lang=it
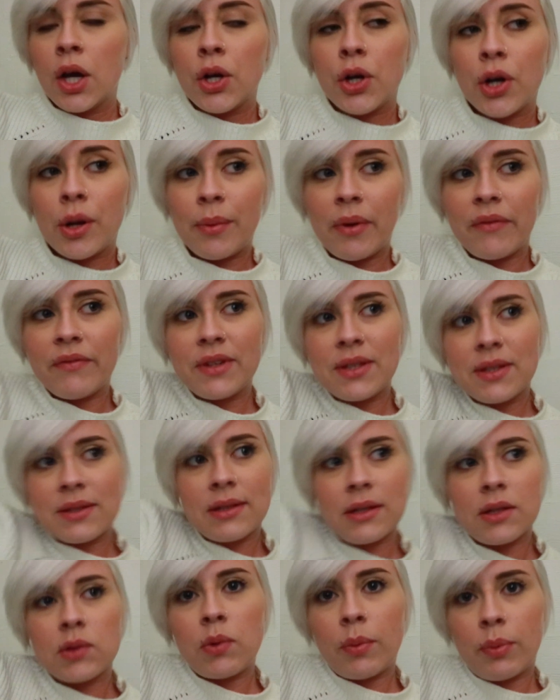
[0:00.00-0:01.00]
Non abbiamo
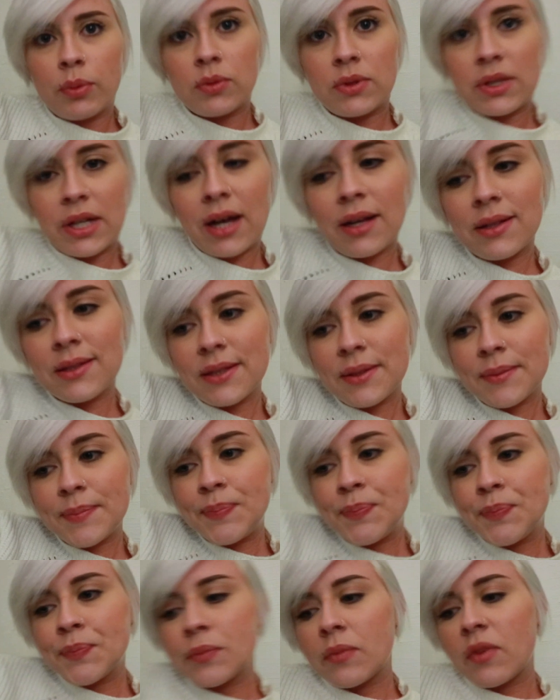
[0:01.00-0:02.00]
viste due puntate
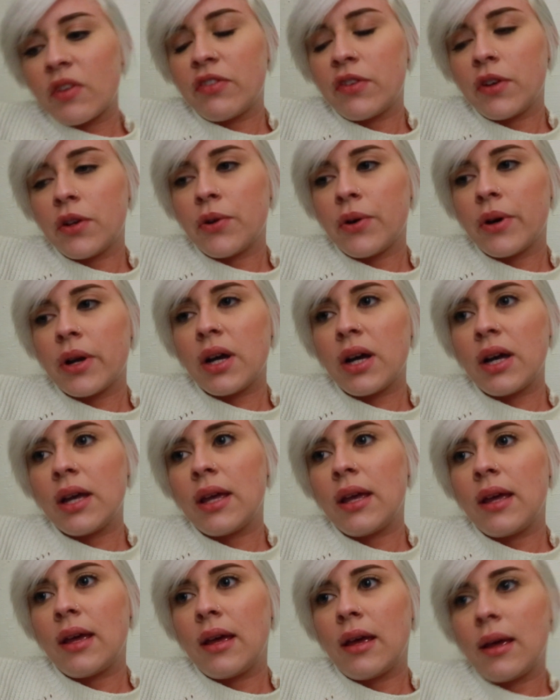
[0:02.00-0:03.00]
finora
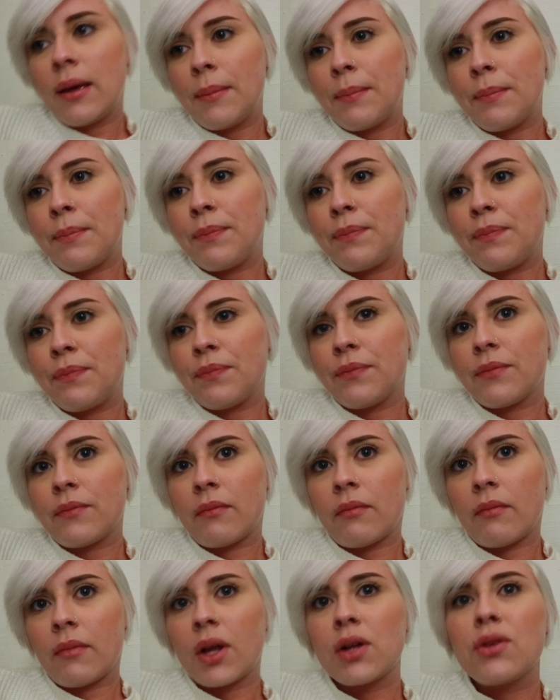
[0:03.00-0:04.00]
e mm,